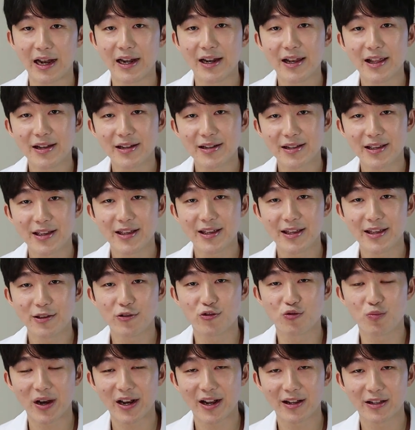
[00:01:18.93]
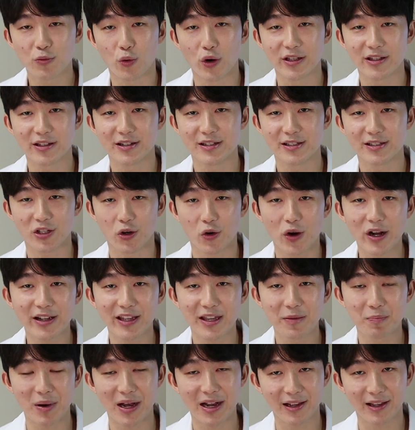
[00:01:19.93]
알레르기 유발하는 원인을
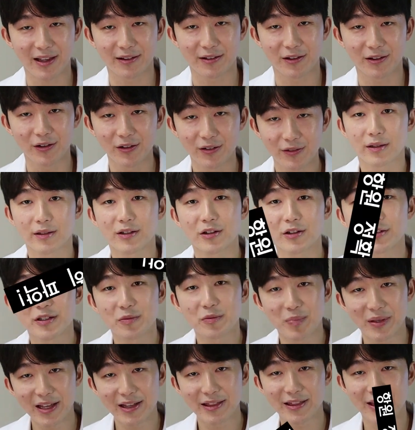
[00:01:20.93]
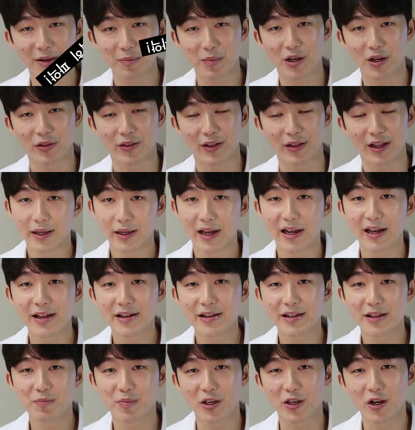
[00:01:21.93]
정확히 파악해서 그것을 피한다면
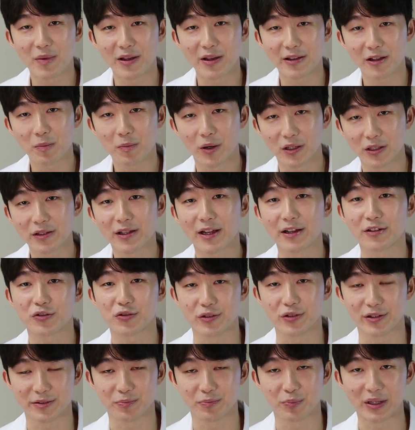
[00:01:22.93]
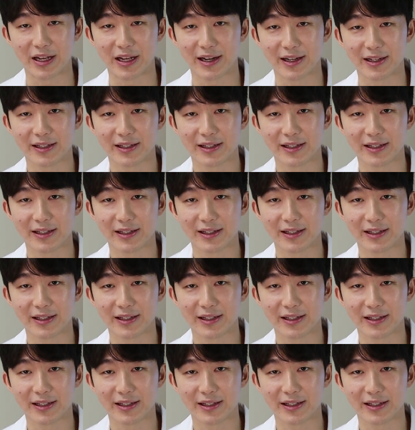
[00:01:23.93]
알레르기 비염에서 벗어날 수 있습니다.